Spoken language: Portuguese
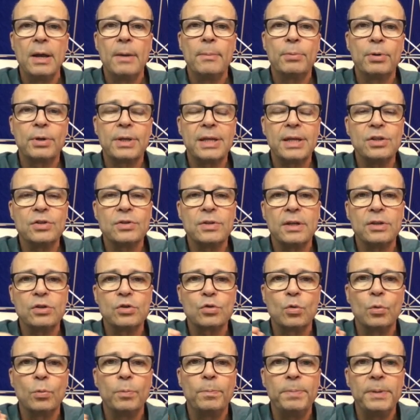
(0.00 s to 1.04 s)
porque isso é
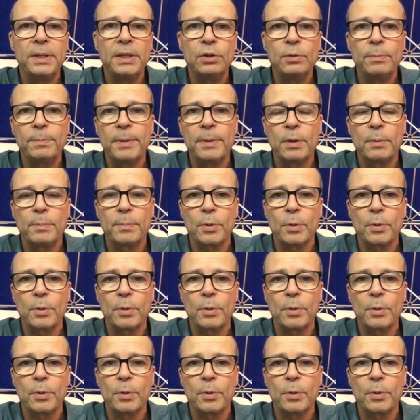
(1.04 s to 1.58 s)
esculpido pelo